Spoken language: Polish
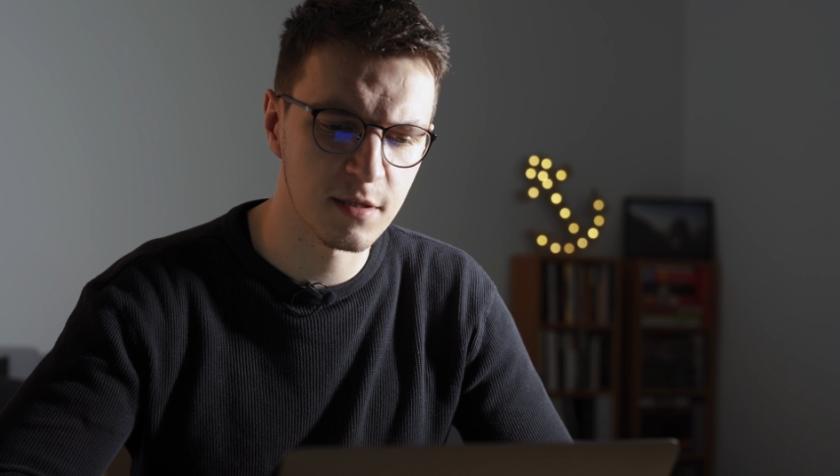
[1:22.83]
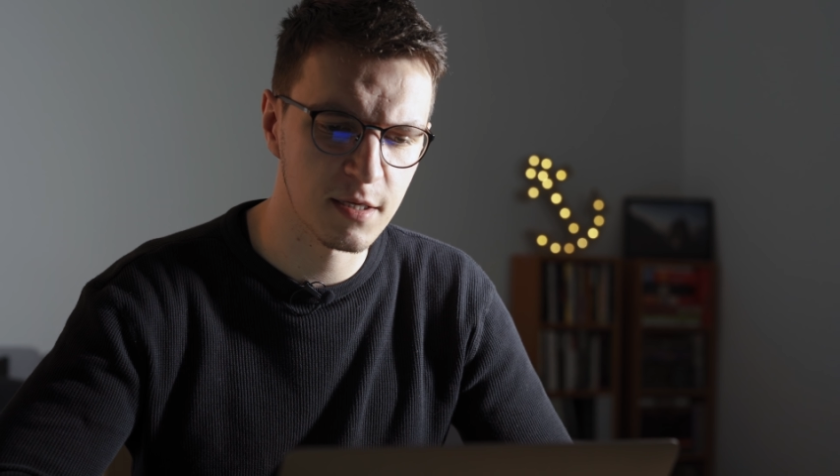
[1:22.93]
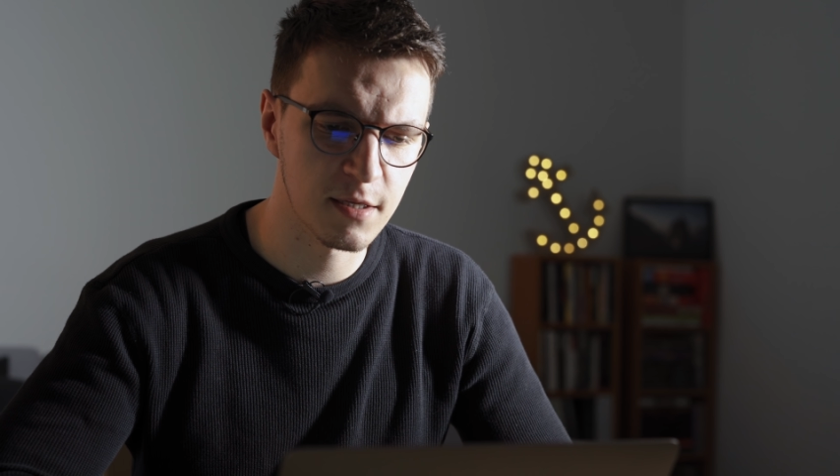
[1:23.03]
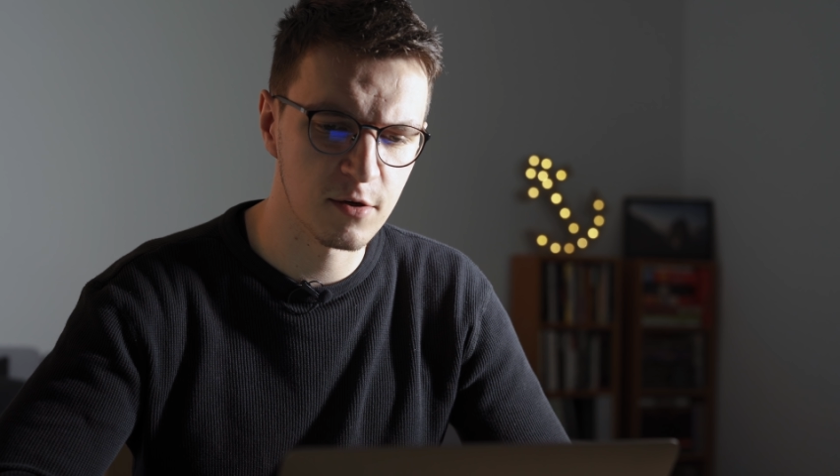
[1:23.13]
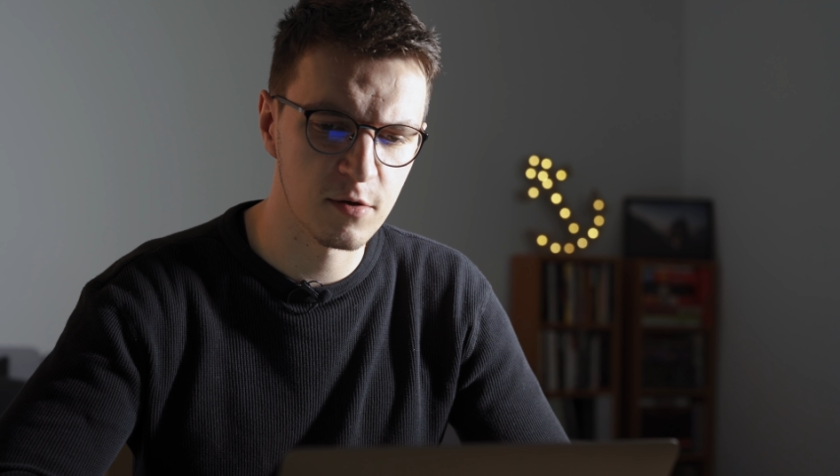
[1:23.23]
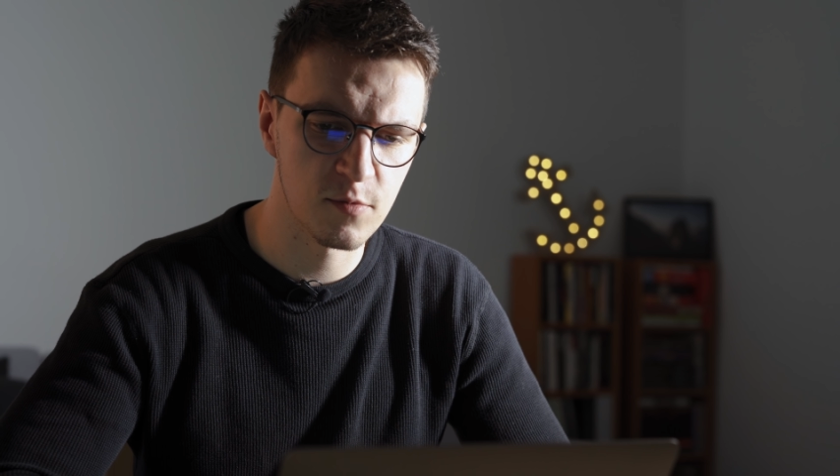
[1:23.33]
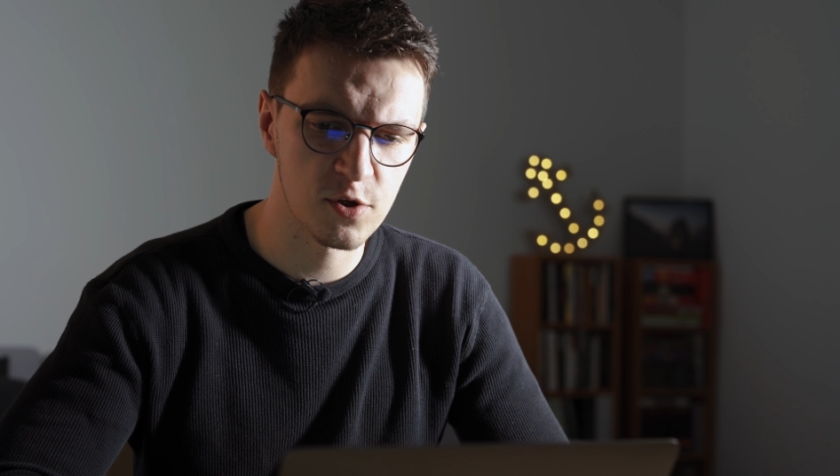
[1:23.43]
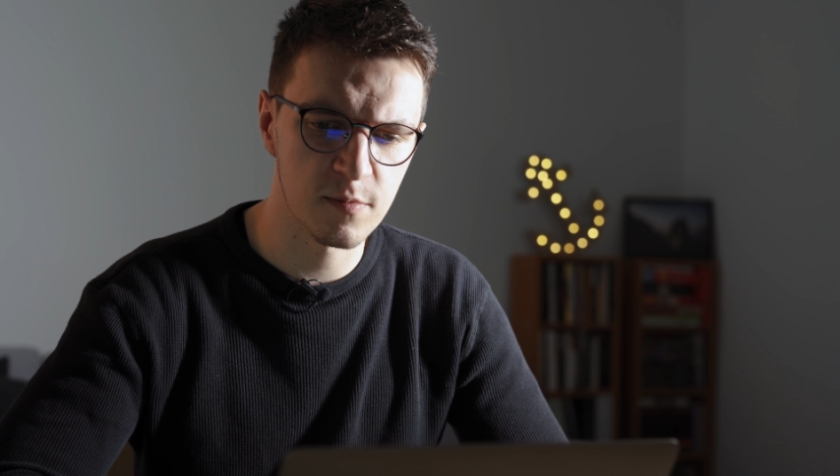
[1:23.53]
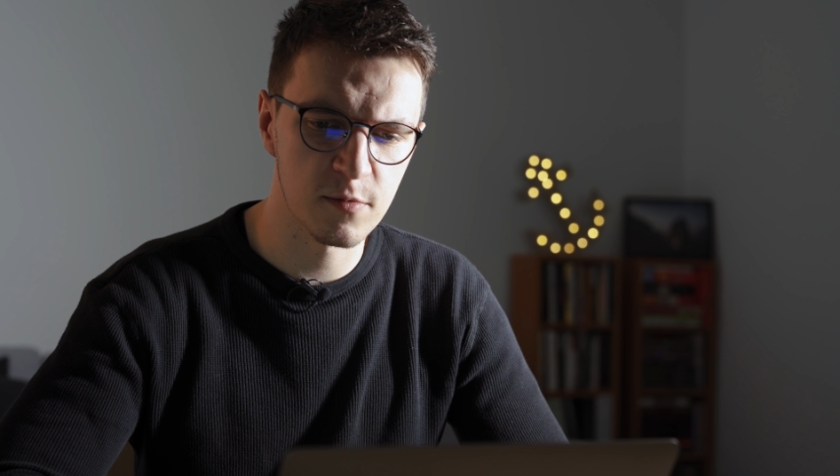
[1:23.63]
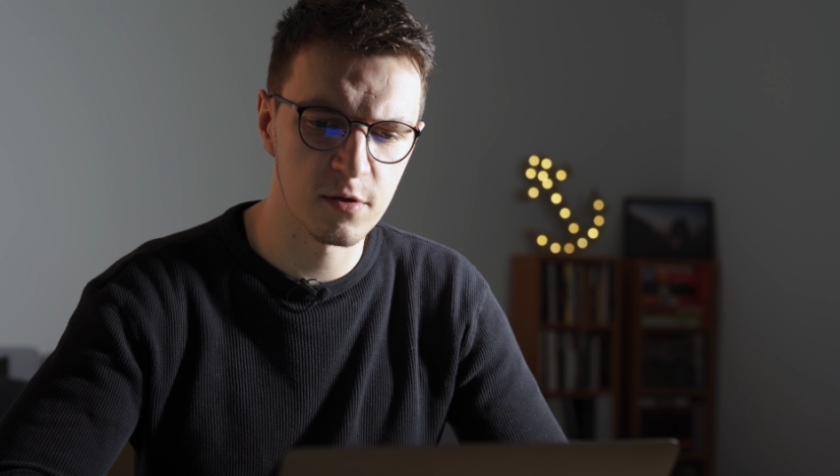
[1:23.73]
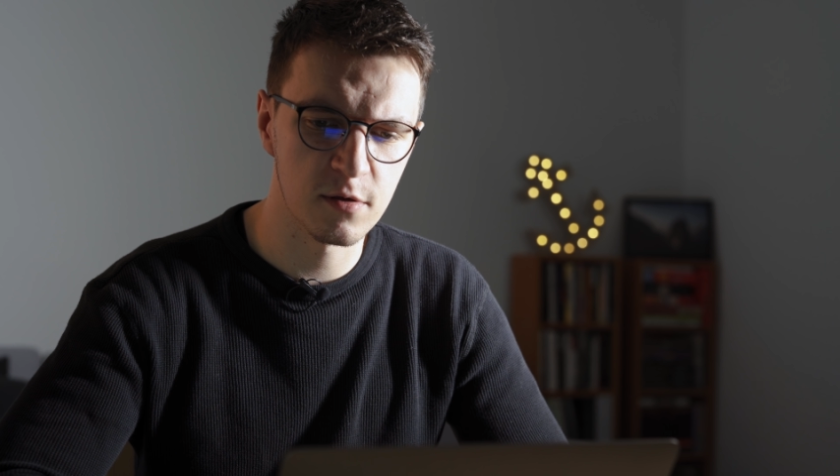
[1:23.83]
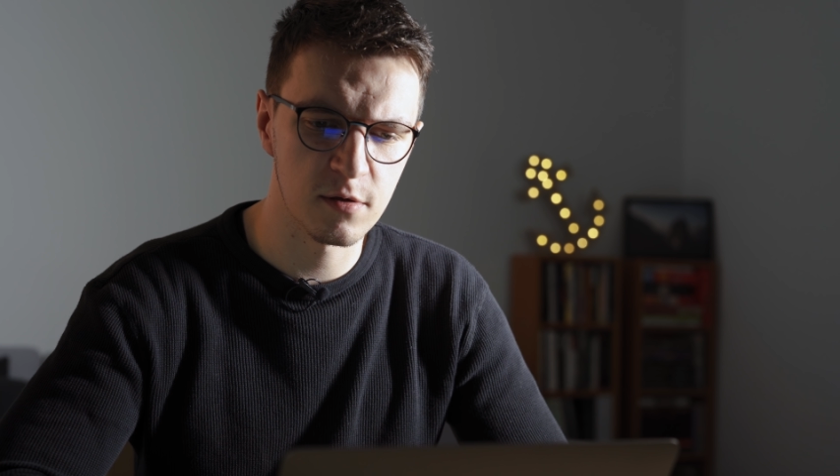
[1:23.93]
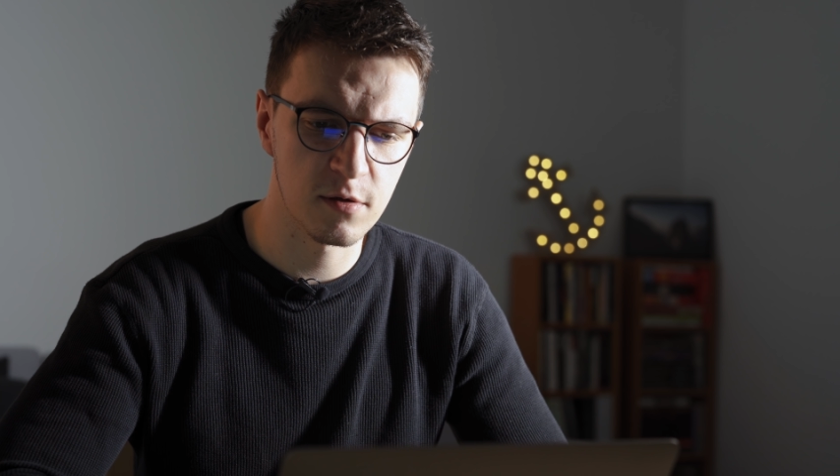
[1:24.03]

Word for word: dlatego możemy